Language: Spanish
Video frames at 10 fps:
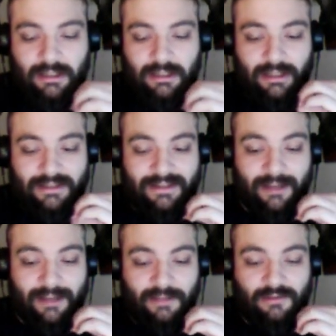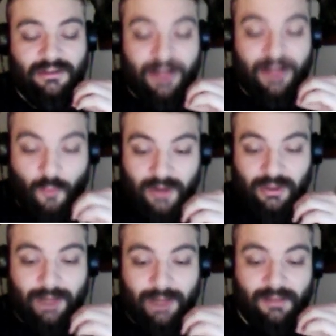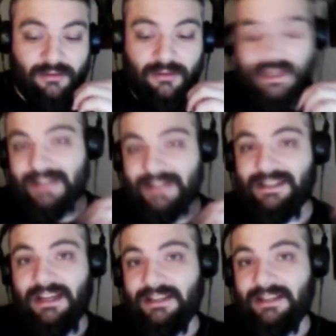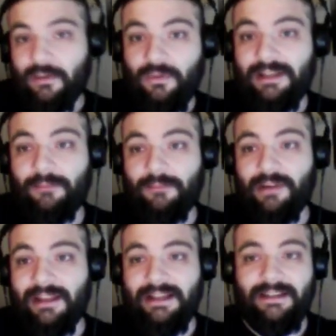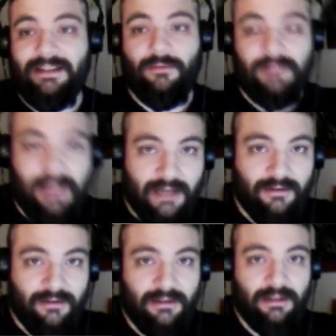este capítulo, este cuarto capítulo de esta segunda temporada que según dijeron